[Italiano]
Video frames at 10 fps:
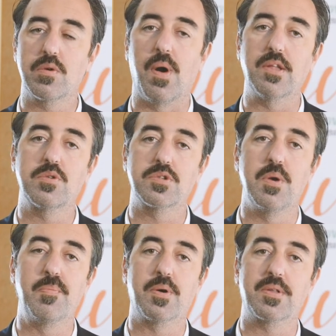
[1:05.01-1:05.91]
quanto sia
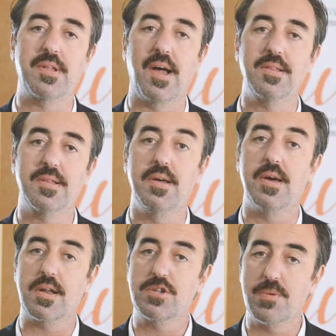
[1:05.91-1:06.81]
importante
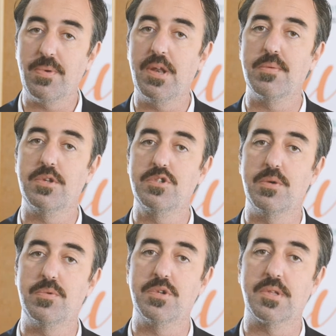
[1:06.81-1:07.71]
recepire i
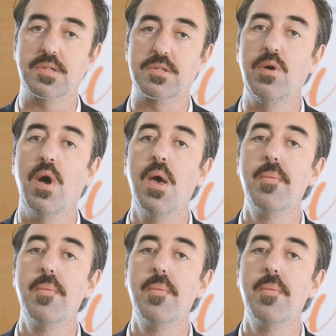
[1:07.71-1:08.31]
principi città slow